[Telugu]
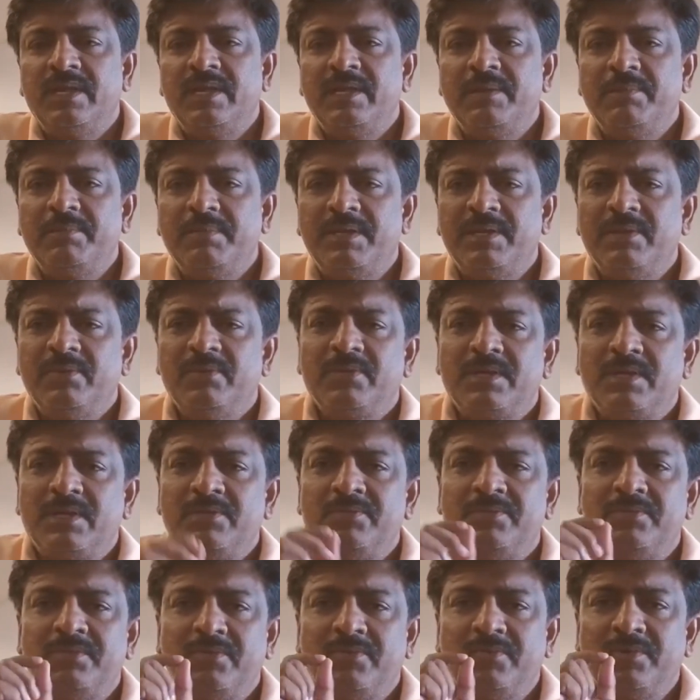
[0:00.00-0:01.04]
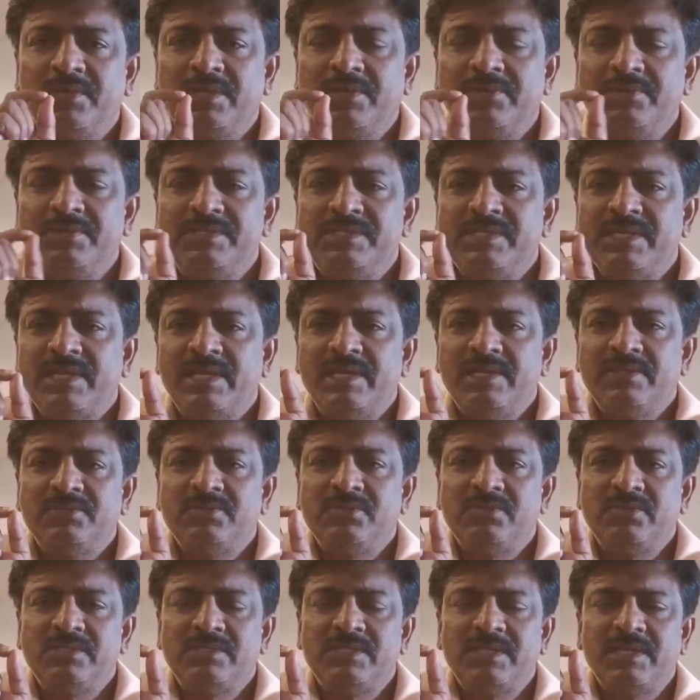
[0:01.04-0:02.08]
అంటే మనం ఒక ఒక విషయాన్ని
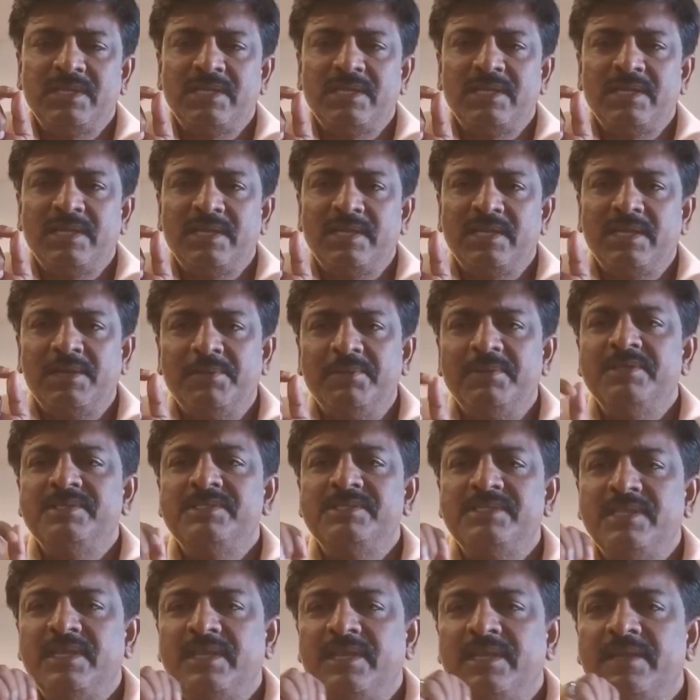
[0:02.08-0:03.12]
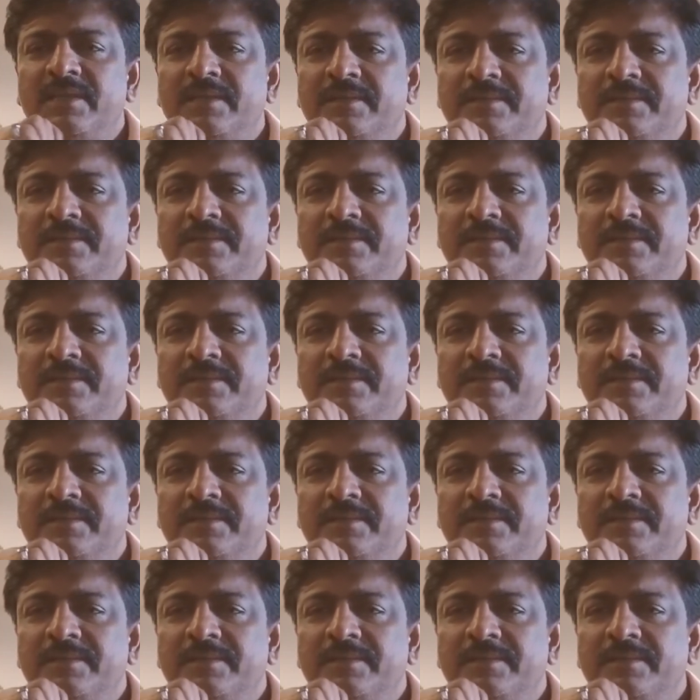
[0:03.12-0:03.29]
సునిశ్చితంగా కనుక గమనిస్తే